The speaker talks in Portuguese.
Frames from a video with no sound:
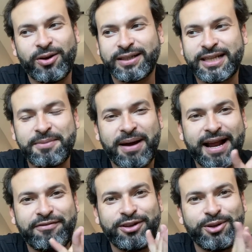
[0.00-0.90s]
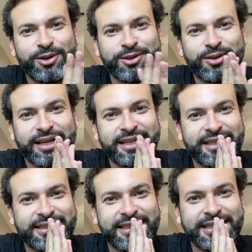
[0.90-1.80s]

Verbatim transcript: Eu achei maravilhoso, agradeci,